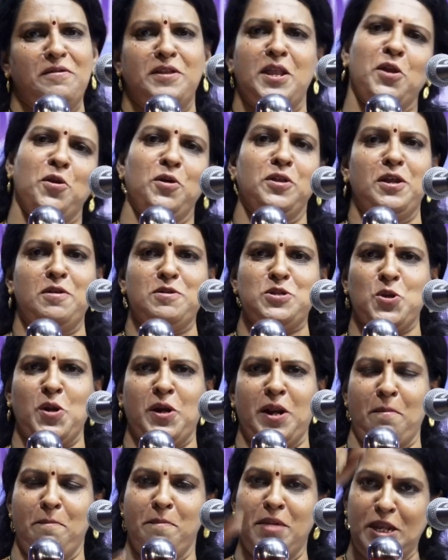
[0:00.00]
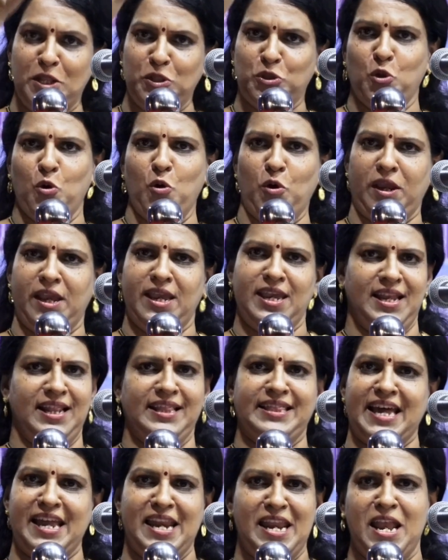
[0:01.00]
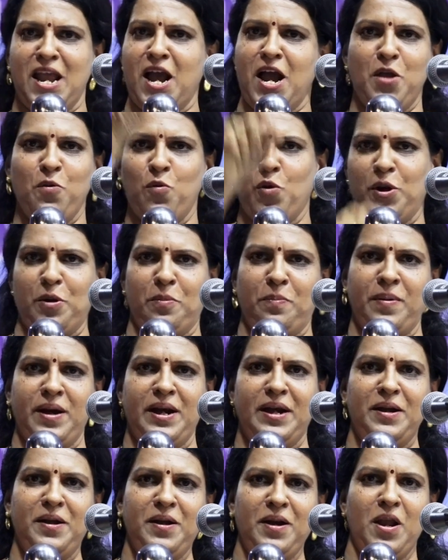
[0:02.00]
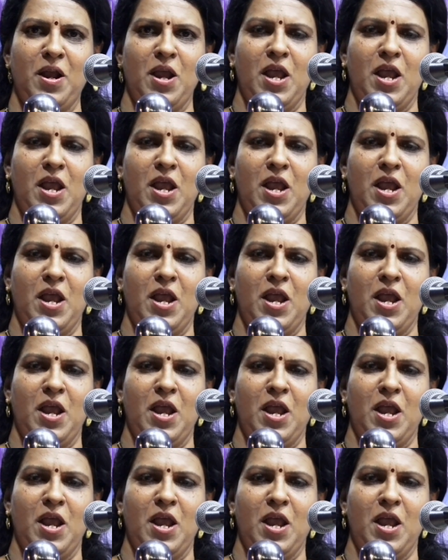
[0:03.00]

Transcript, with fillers: கவிதை இன்னொரு தடவை சொல்கிறேன் மின் தூக்கியில் தனியாய் ஒரு பெண்